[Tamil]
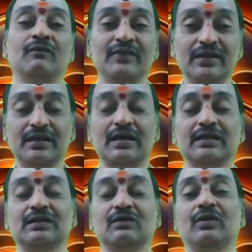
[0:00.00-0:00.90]
வீடு
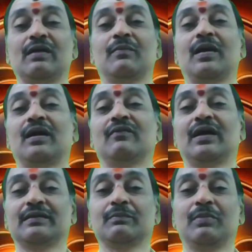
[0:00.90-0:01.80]
கட்டக்கூடிய பா
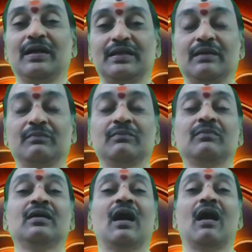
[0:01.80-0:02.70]
பாக்கியம்
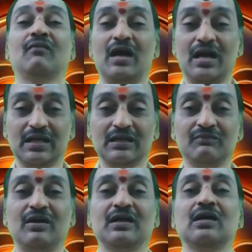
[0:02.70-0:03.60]

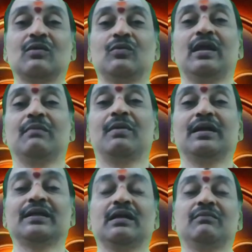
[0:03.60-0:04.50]
வாகனம் வாங்கக்கூடிய
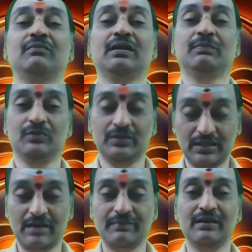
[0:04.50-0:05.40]
பாக்கியம்
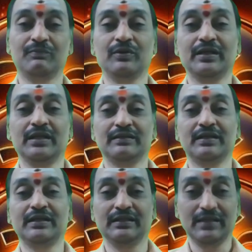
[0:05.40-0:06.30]
இப்பொழுது அமையப்
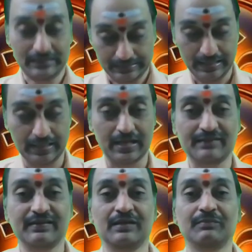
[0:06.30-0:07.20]
போகிறது இந்த கன்னியா
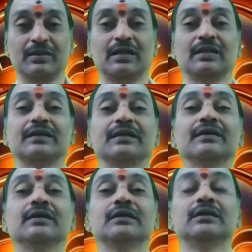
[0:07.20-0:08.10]
ராசி அன்பர்களுக்கு
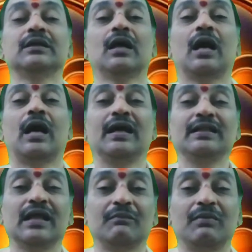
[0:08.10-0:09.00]

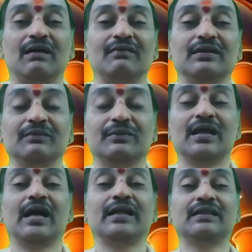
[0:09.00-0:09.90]
ஐந்தாம்
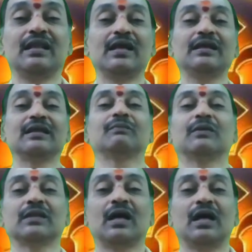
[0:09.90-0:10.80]
பாவாதிபதி ஐந்திலே
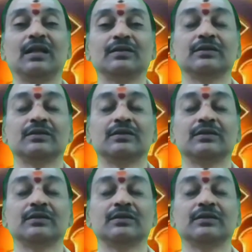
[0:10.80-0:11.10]
இருப்பதால்